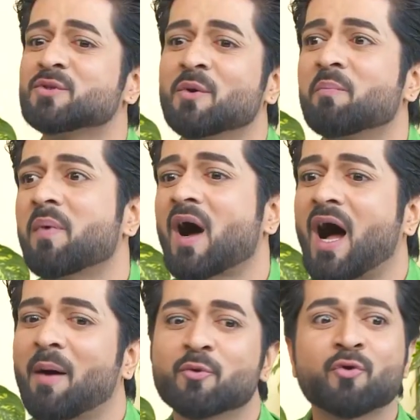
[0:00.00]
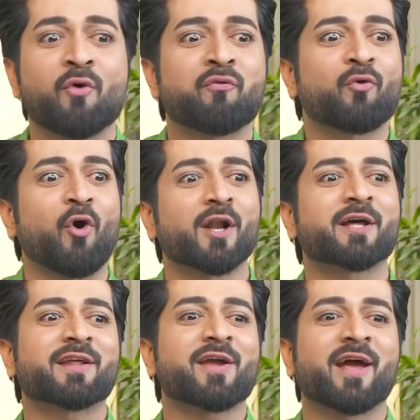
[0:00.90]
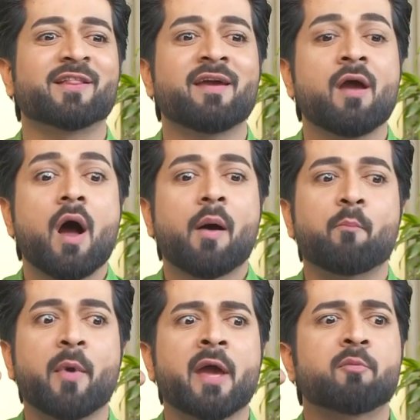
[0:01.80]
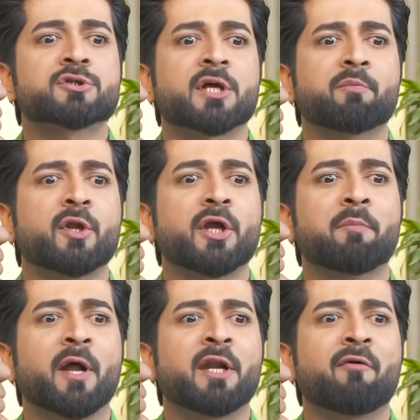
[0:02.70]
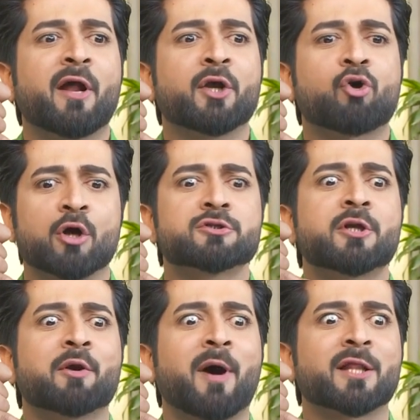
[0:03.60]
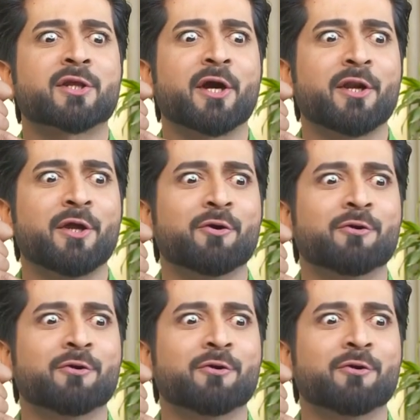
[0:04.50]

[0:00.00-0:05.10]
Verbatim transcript: तो आप उनको कॉल करके कह दे मैं मुस्तकबिल की बनने वाली काउंसलर बात कर रही